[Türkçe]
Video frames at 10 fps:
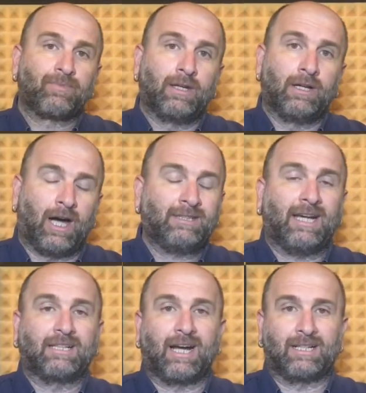e,
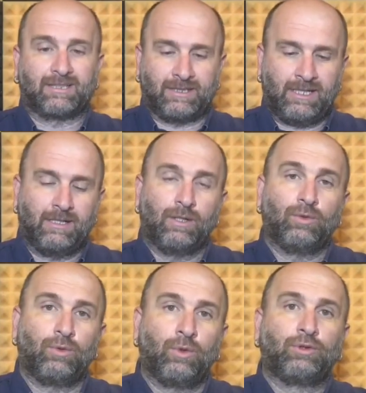Hatay karşısına
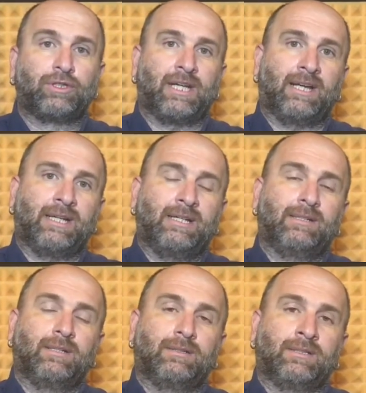3 tane
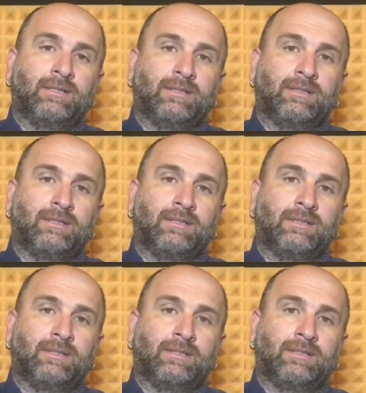e,